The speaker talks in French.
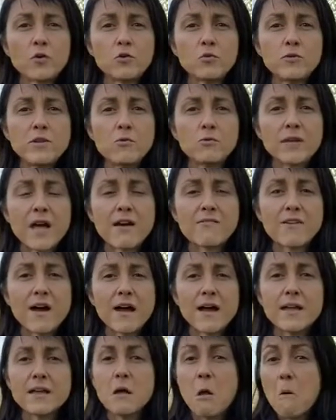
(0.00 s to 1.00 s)
retourner au
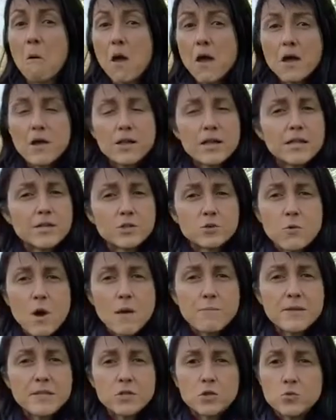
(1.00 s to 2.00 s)
travail, il soit
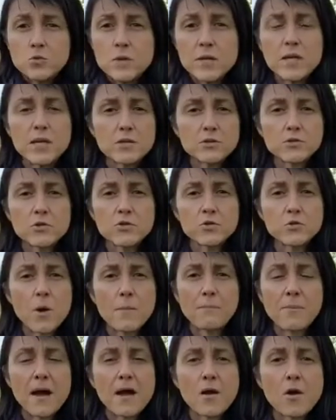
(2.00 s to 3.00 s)
habitué, ce ne soit
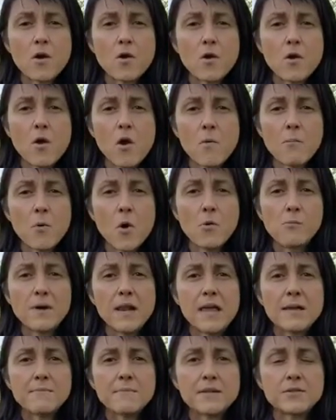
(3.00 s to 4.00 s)
pas un,
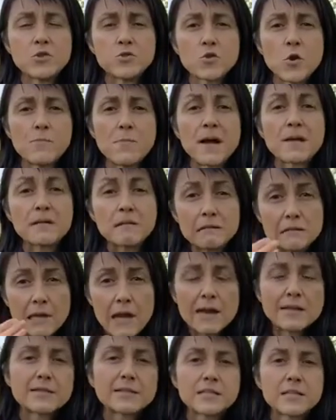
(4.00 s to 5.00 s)
problème et ce ne soit pas
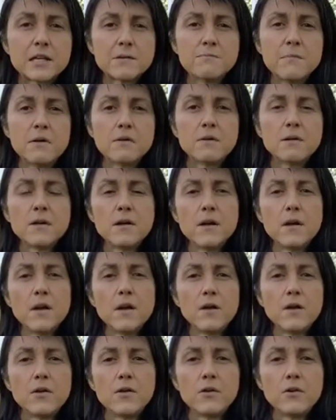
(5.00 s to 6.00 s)
drastiquement
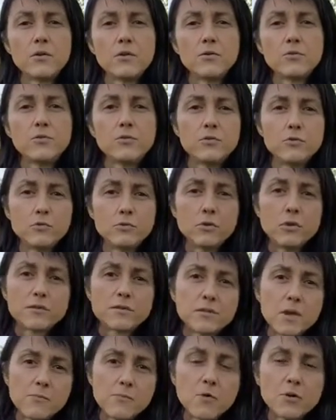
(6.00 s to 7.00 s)
euh, de
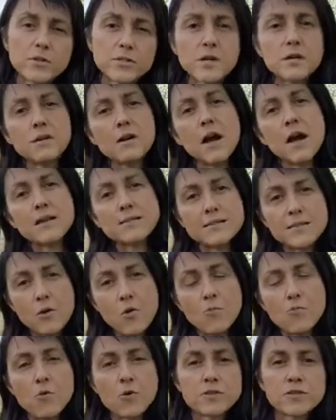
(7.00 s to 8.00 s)
100% à
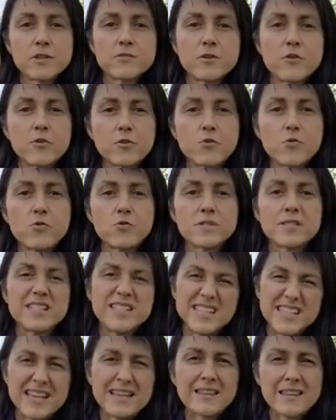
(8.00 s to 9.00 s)
0% d'un coup, ce
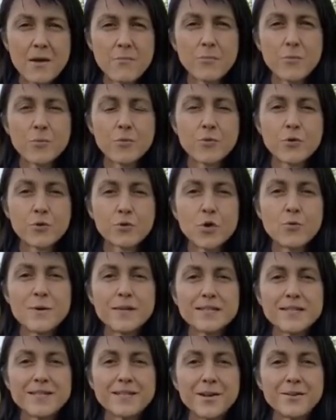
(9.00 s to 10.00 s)
qui est un peu euh,
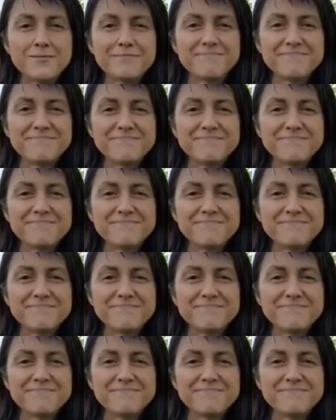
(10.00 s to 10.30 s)
traumatisant.